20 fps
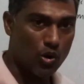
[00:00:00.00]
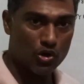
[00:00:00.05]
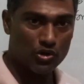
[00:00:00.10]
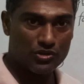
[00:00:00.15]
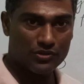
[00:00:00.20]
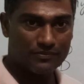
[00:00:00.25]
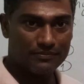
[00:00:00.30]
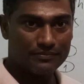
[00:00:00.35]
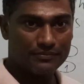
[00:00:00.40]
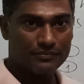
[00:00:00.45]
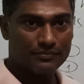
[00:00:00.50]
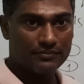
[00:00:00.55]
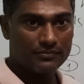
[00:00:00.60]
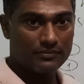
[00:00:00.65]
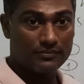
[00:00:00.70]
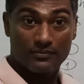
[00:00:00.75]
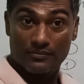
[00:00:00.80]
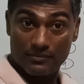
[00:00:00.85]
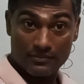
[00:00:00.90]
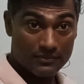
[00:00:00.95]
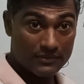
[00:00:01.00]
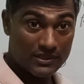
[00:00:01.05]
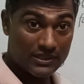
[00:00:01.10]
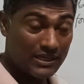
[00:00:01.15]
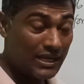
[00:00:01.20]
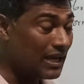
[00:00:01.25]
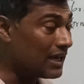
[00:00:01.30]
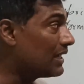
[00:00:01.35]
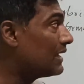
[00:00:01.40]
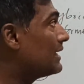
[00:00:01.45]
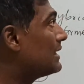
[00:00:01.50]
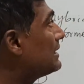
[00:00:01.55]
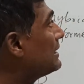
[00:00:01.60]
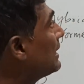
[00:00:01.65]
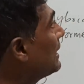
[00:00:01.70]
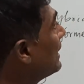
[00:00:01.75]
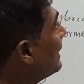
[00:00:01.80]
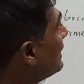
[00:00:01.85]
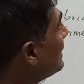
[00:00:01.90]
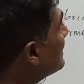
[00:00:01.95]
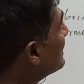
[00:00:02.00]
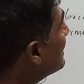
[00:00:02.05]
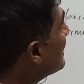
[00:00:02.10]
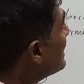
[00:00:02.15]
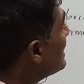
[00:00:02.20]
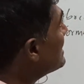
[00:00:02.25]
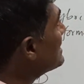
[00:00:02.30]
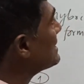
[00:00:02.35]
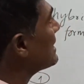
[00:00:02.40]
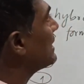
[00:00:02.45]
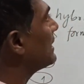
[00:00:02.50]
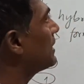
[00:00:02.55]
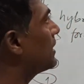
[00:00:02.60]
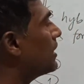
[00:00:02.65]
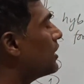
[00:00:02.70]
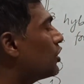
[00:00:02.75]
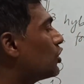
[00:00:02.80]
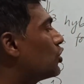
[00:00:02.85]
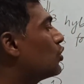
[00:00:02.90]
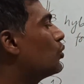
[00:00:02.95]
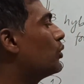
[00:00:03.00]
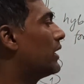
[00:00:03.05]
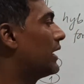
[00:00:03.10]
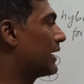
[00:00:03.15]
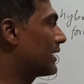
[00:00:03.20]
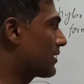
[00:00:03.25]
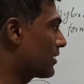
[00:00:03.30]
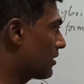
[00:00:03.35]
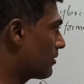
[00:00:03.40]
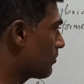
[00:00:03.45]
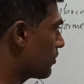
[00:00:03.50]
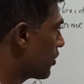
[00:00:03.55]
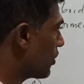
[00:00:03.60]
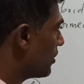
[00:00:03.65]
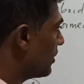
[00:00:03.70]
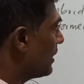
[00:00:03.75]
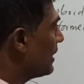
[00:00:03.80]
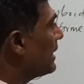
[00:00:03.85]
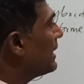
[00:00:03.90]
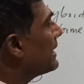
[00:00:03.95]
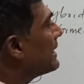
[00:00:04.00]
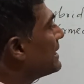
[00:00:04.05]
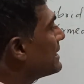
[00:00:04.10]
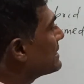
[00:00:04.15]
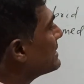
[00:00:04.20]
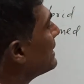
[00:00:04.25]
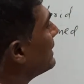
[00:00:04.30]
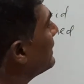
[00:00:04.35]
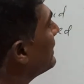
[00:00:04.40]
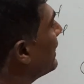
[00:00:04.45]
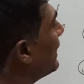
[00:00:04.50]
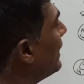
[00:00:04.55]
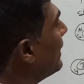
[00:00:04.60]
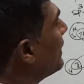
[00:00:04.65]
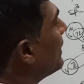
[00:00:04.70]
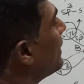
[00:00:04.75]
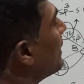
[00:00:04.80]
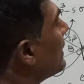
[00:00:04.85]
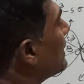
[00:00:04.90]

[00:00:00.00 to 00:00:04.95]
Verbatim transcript: बॉन्ड ठीक है यह है थ्री सेंटर टू इलेक्ट्रॉन बॉन्ड इसीलिए